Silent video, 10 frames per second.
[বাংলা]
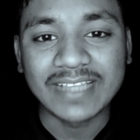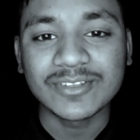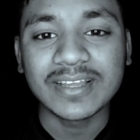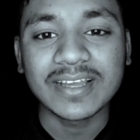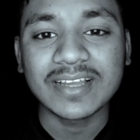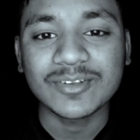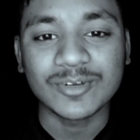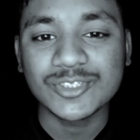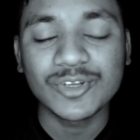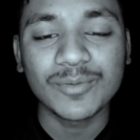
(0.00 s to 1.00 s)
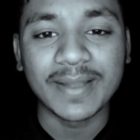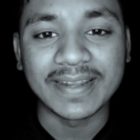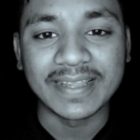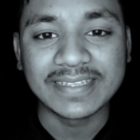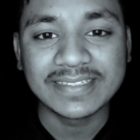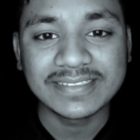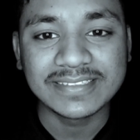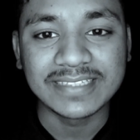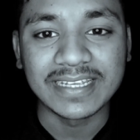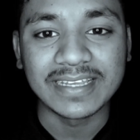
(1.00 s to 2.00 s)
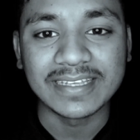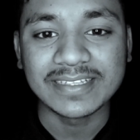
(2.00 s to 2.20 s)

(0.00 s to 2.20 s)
এতটা কষ্টও পাই নাই যে